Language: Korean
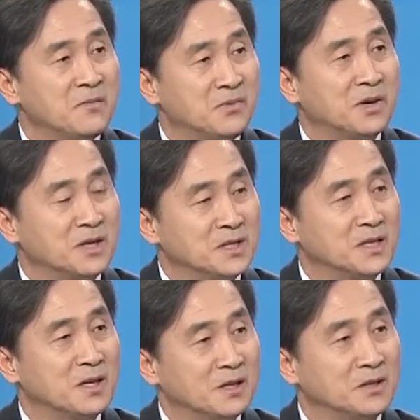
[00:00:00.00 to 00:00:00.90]
북한을
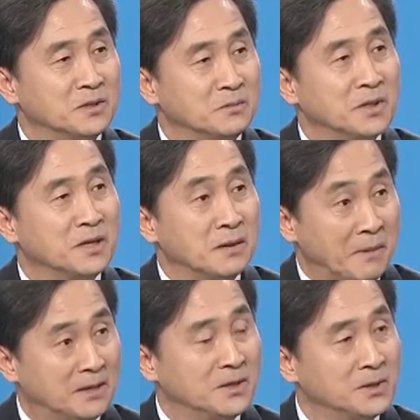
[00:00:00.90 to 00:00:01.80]
제재하는 어떤 뭔가
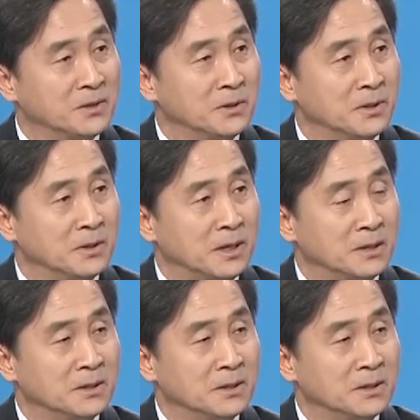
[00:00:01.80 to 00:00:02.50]
만들기로 어,